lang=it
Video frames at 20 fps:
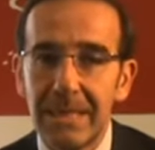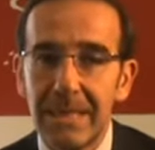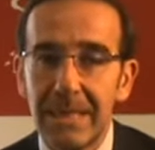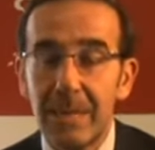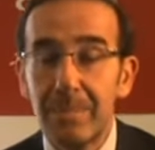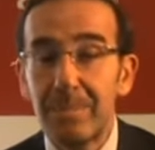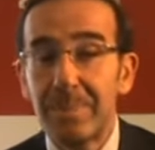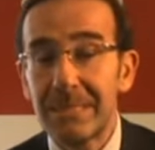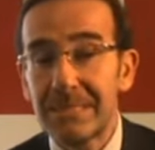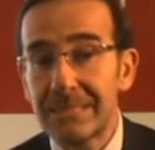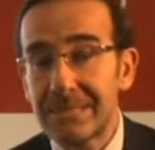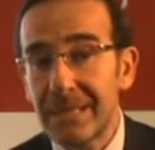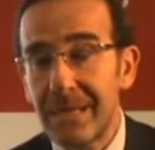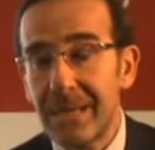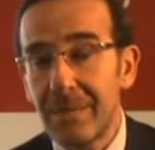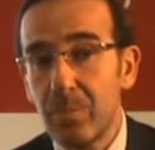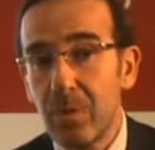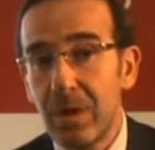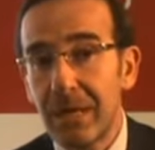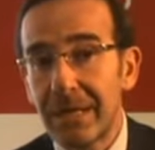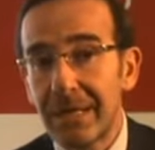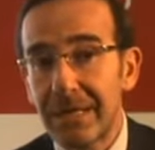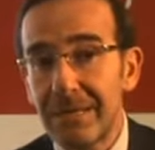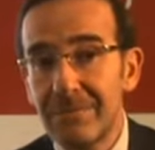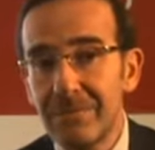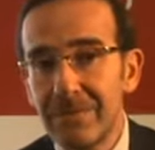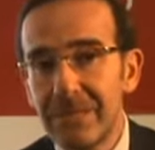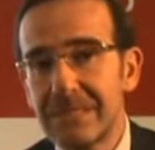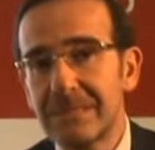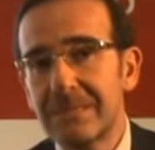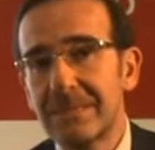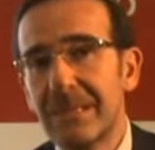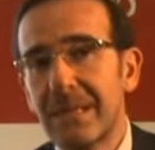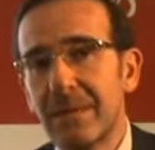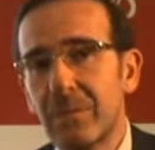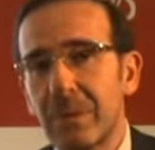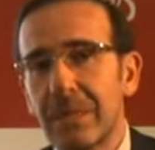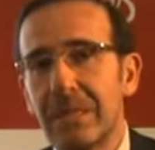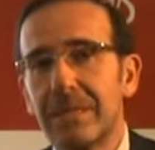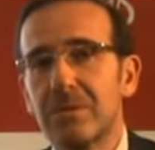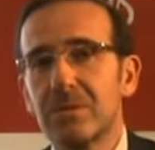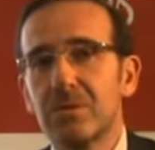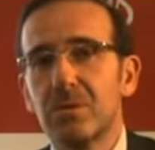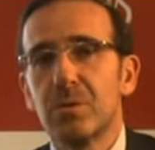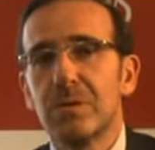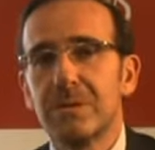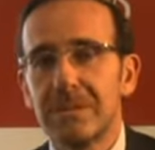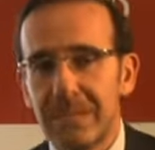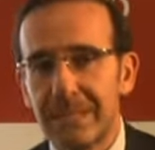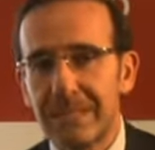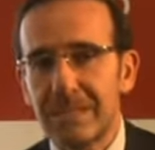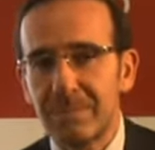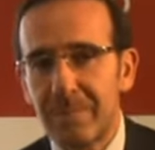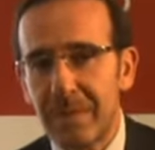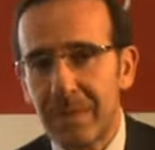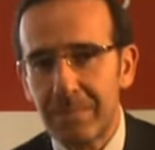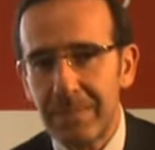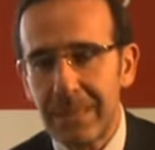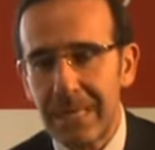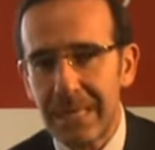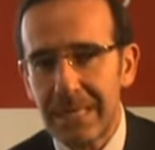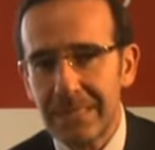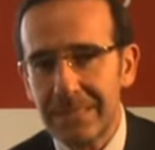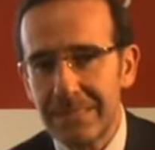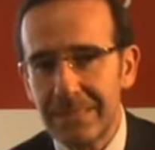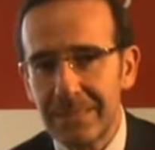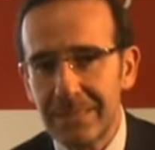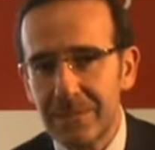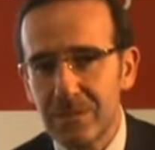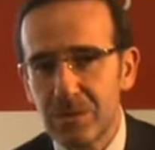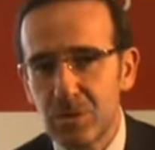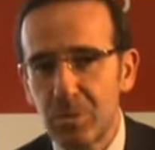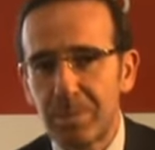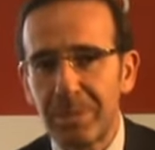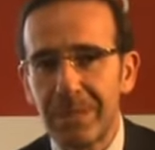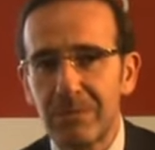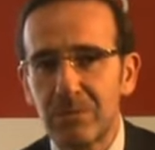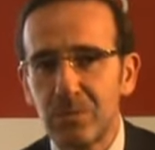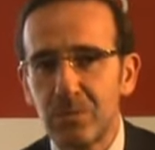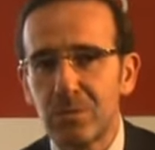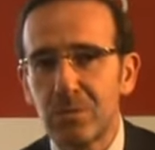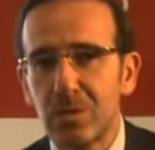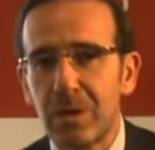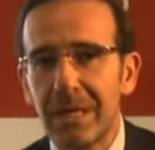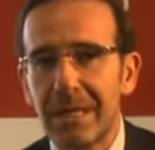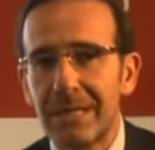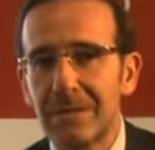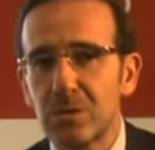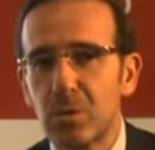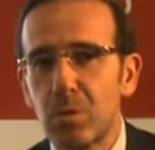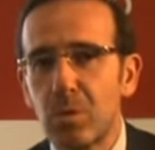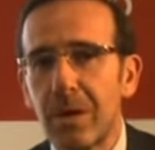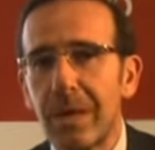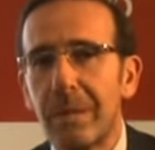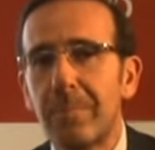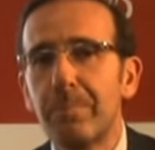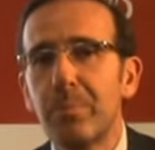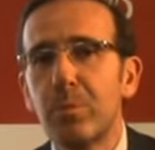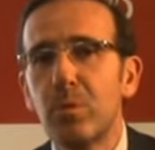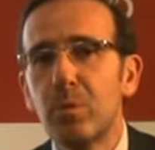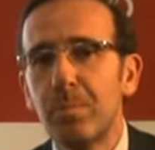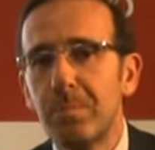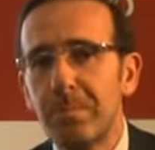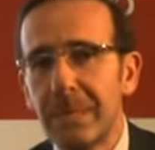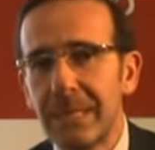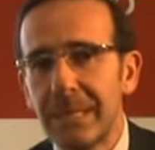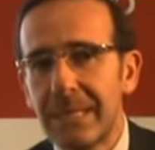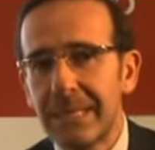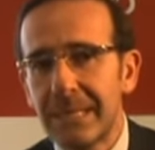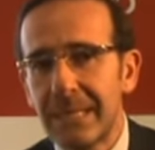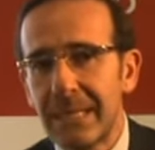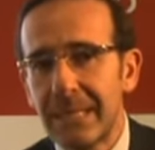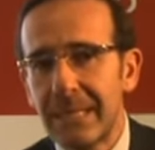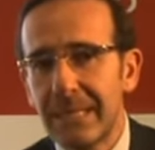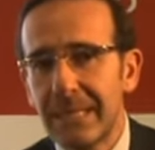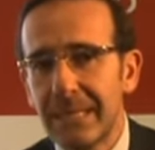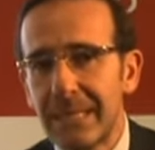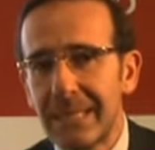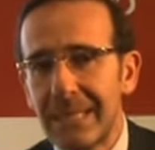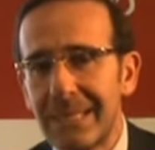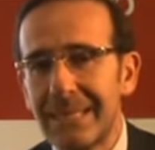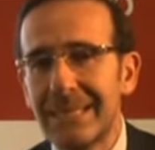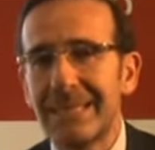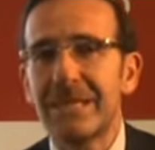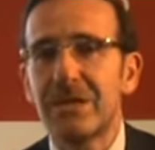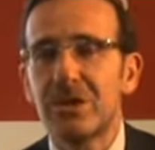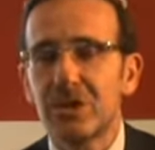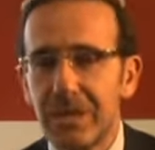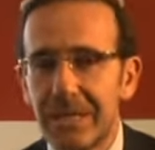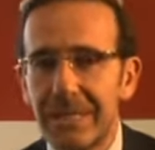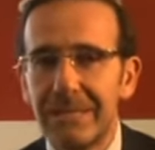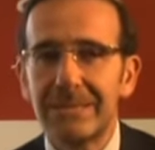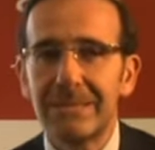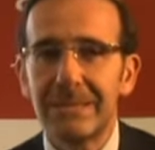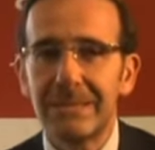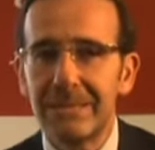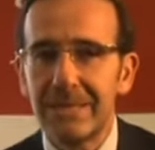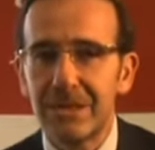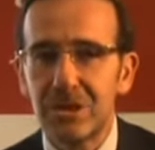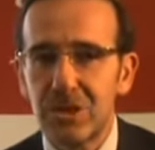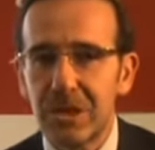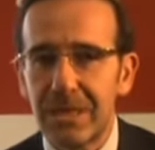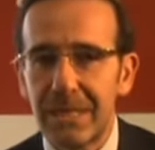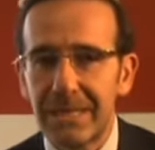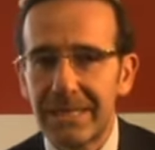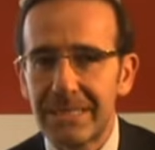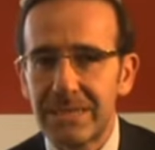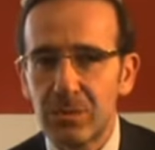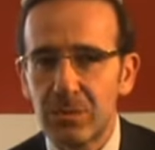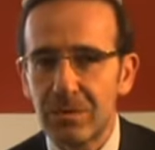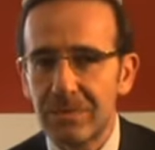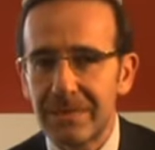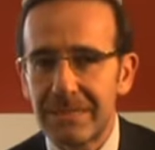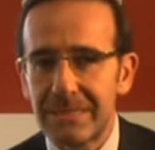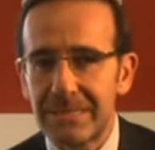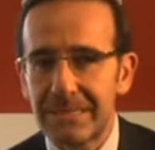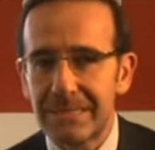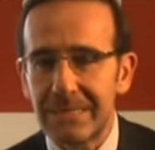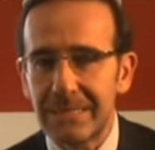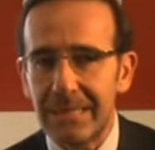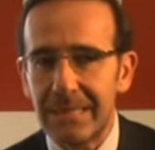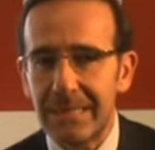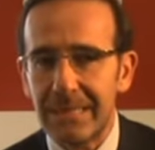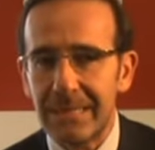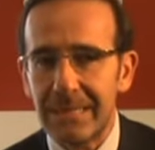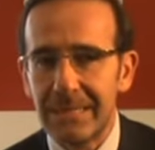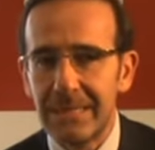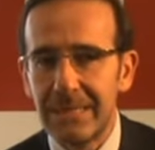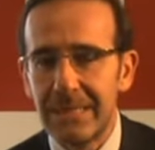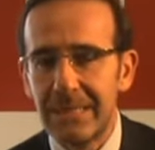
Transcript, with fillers: e pensiamo a reinvestire quelle risorse risparmiate soprattutto nella scuola pubblica e nei centri di eccellenza universitari.